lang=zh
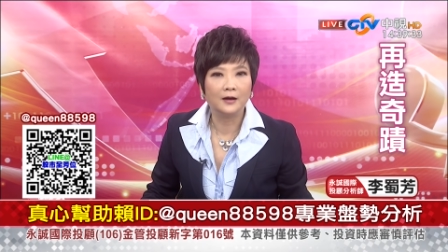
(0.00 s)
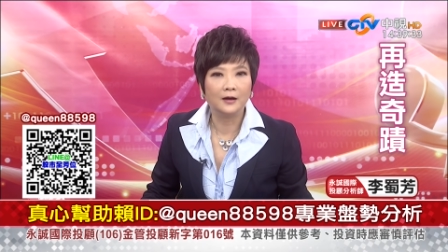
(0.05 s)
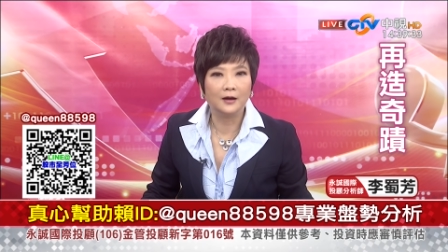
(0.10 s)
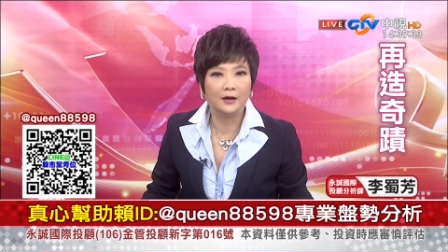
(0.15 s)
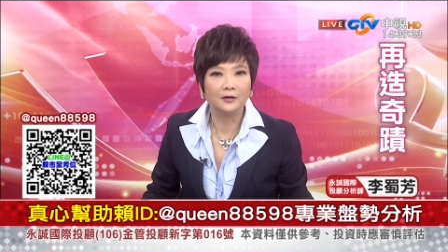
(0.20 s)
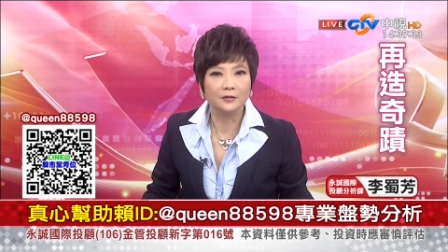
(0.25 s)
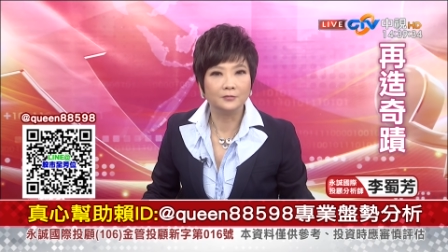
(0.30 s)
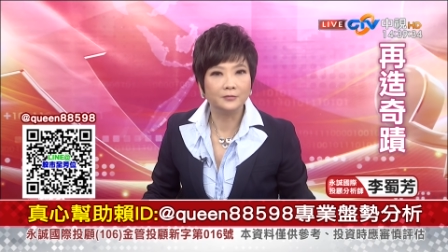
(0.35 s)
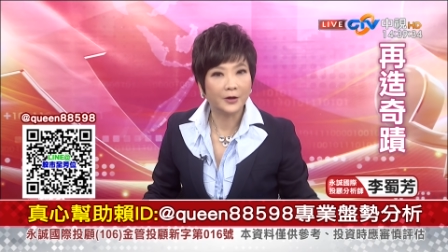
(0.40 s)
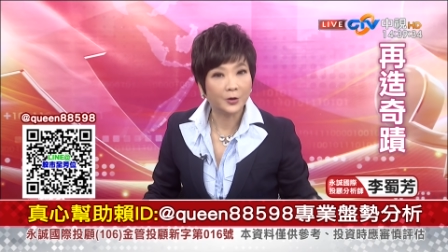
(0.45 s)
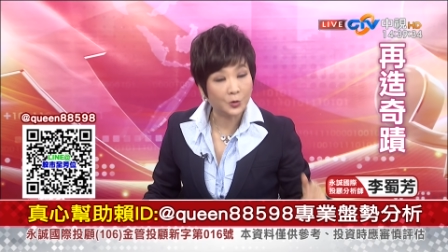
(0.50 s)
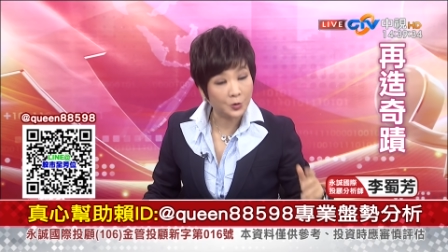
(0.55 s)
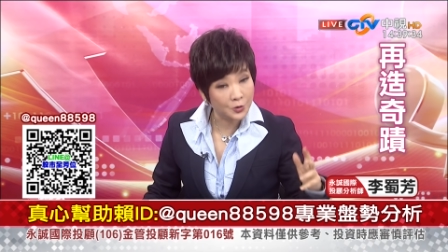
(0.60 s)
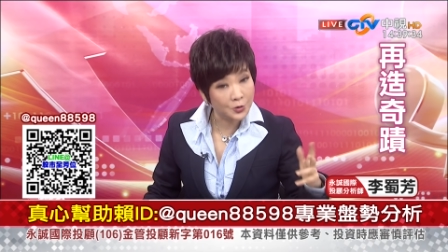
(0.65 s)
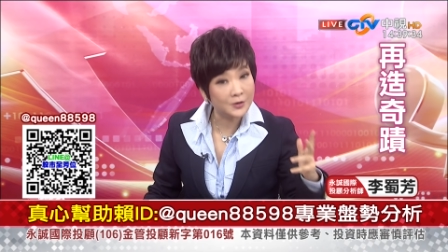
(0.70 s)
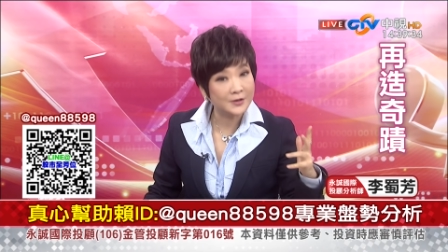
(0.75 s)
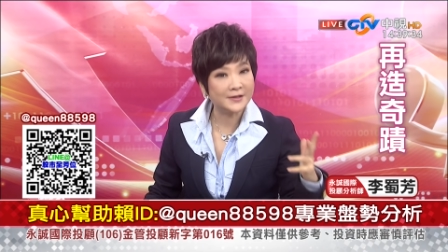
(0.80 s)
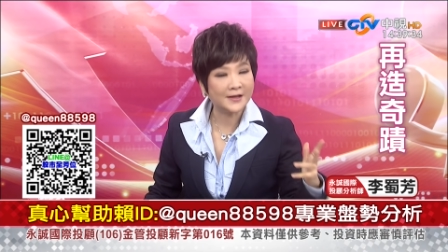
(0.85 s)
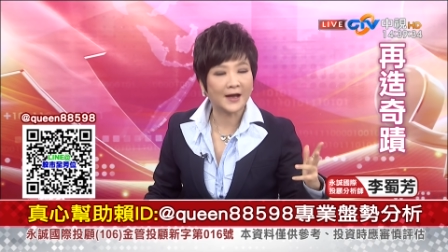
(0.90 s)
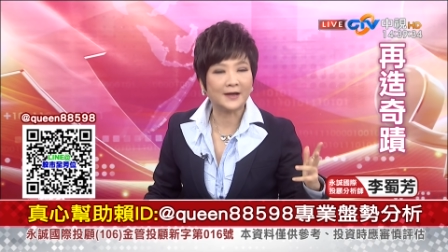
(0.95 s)
好，美国
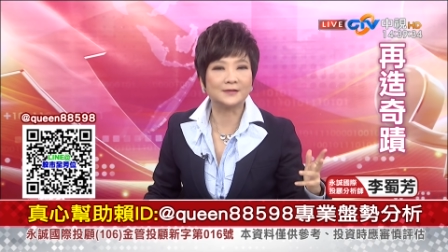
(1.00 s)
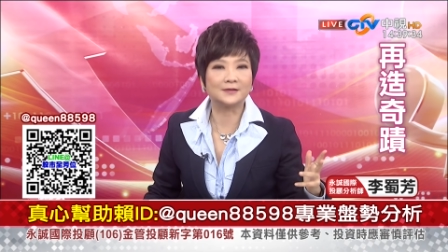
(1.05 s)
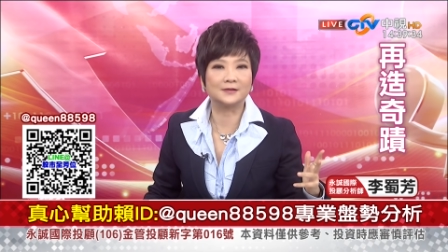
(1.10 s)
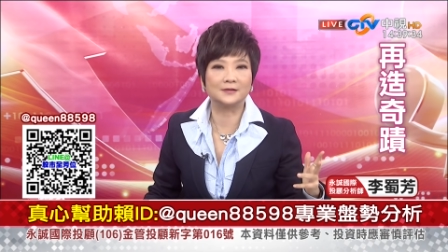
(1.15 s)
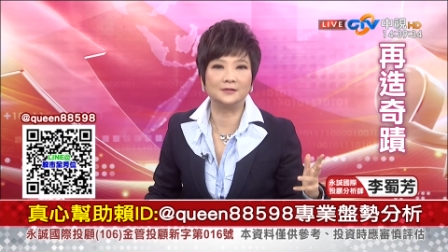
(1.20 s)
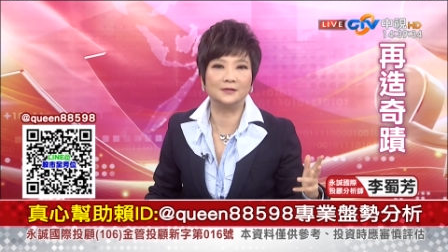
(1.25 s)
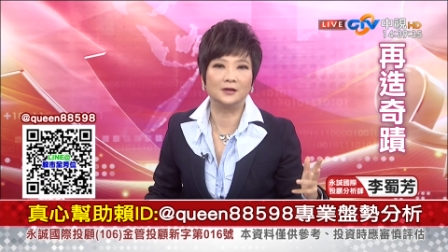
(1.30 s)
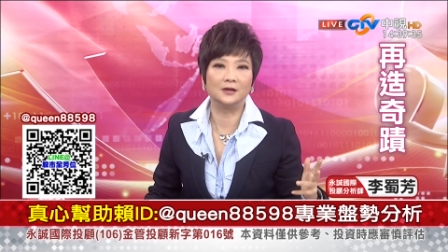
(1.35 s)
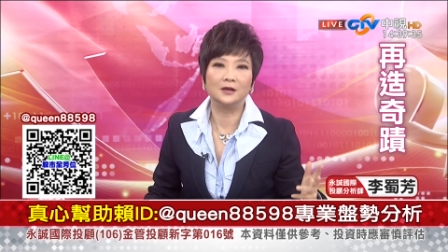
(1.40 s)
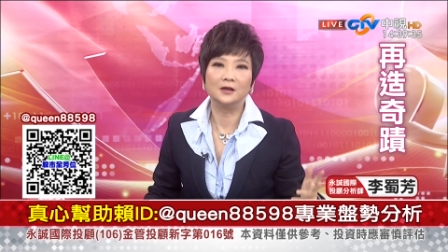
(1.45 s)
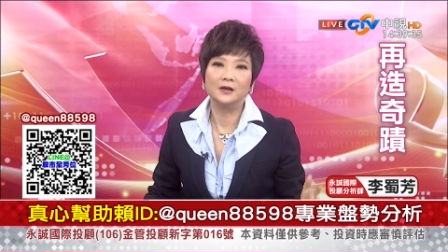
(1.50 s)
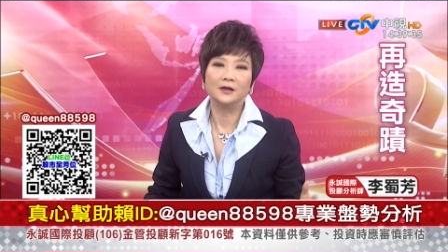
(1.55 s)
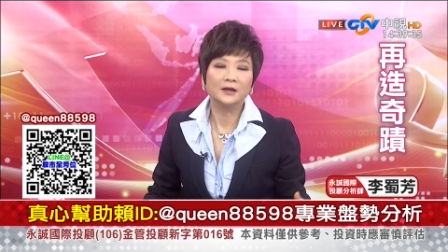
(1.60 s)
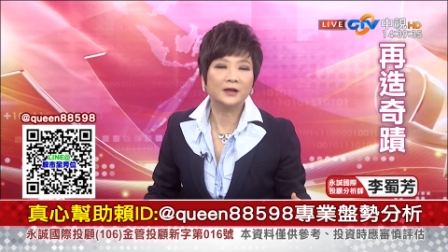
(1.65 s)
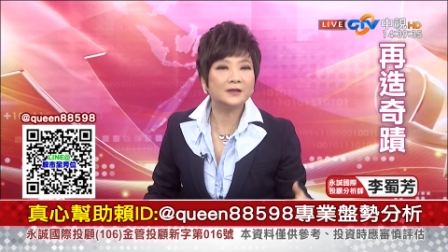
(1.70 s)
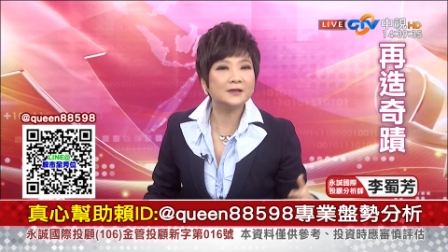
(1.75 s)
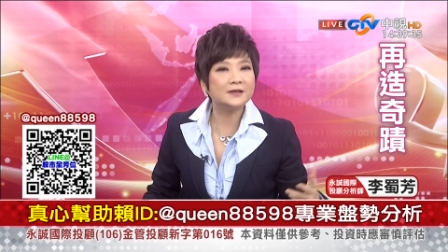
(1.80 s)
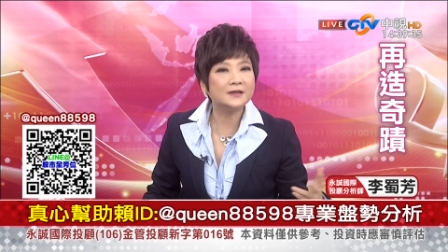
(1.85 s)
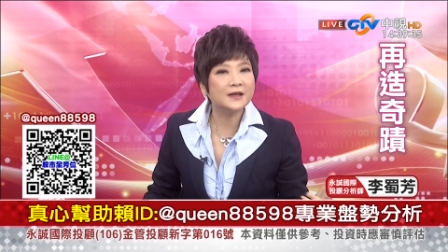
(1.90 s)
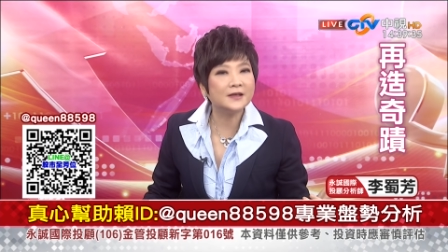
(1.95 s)
就吓死了。
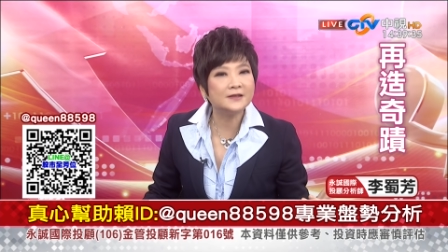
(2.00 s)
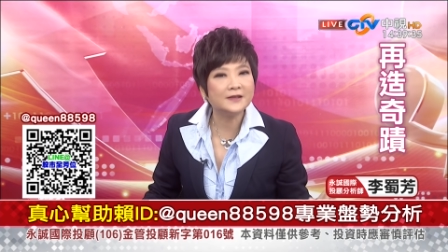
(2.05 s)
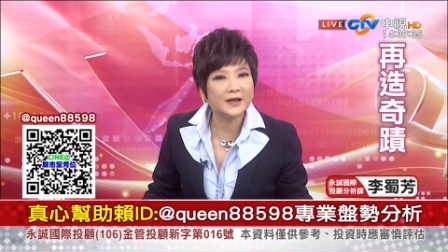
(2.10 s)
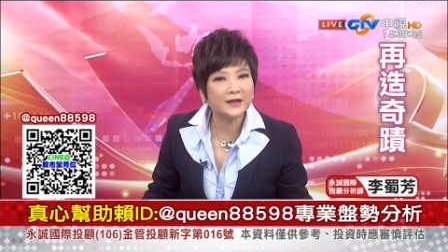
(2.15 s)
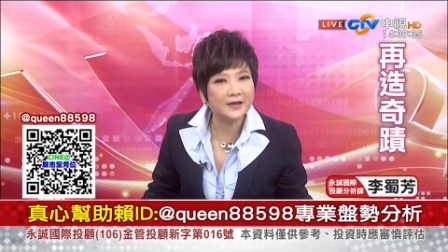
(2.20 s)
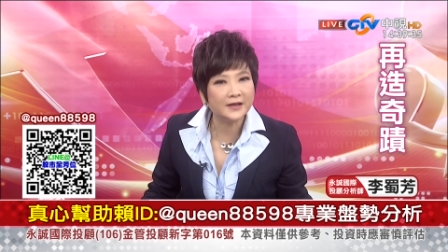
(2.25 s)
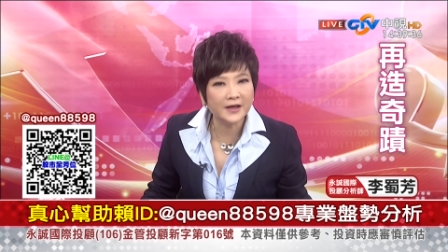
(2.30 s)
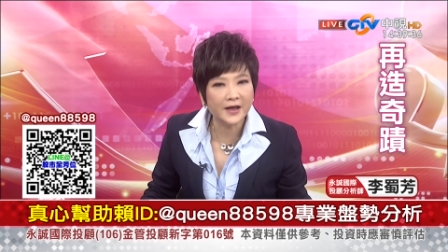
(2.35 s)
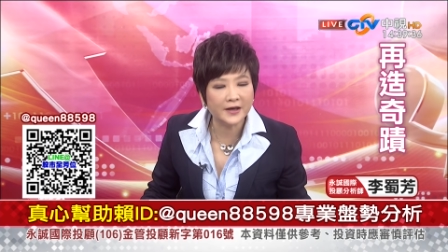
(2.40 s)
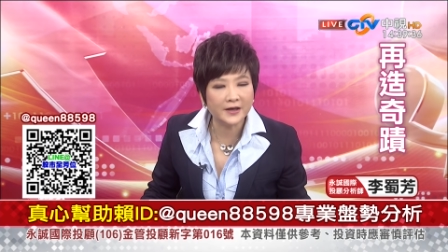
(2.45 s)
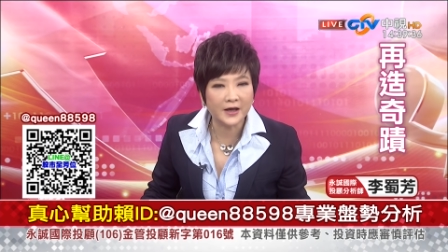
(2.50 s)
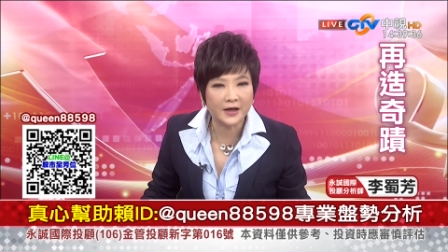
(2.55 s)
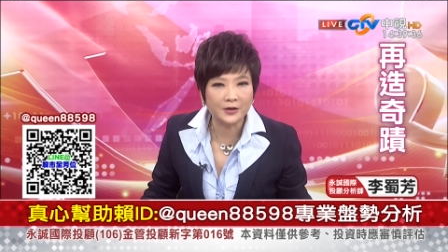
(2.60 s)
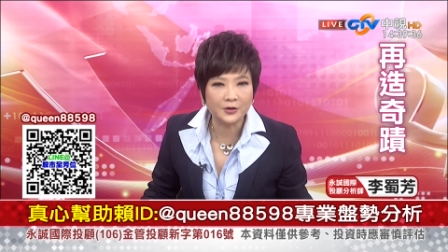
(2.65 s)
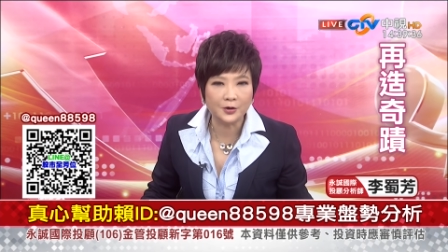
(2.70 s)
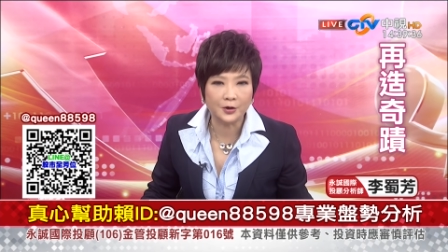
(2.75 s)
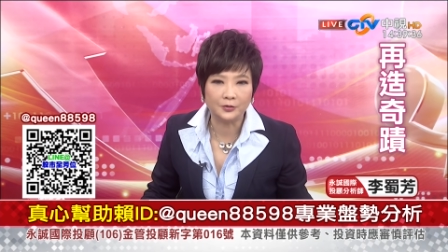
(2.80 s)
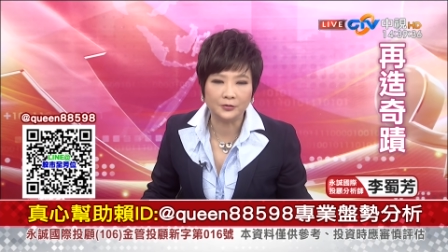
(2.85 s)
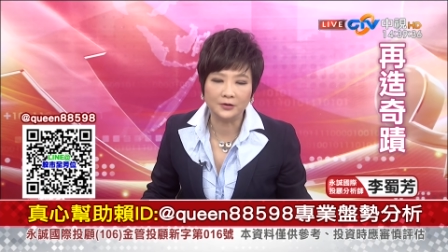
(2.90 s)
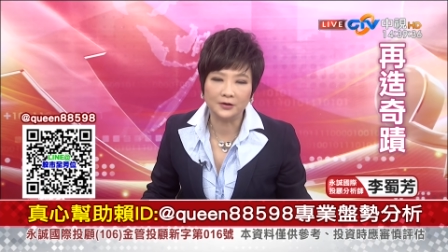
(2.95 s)
可是现在的页
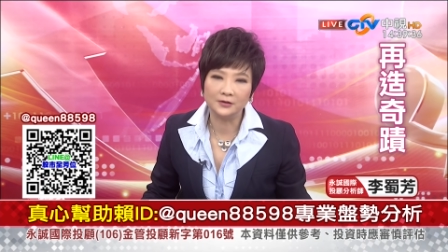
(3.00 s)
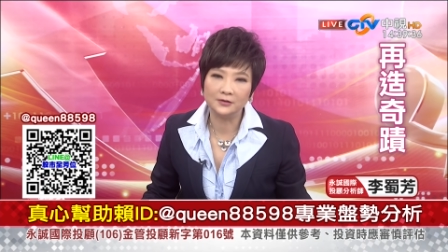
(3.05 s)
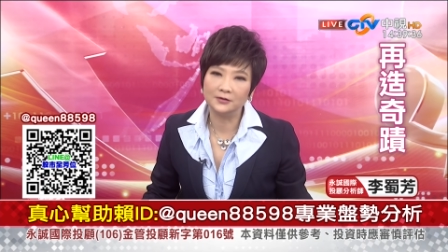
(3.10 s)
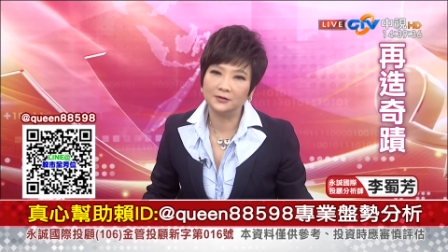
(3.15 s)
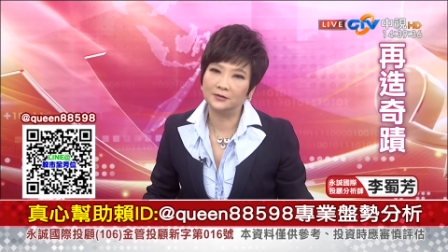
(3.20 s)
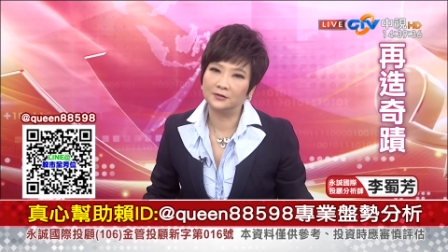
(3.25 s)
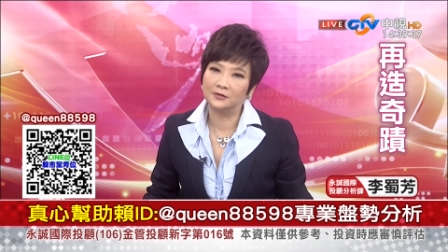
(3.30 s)
岩油呢？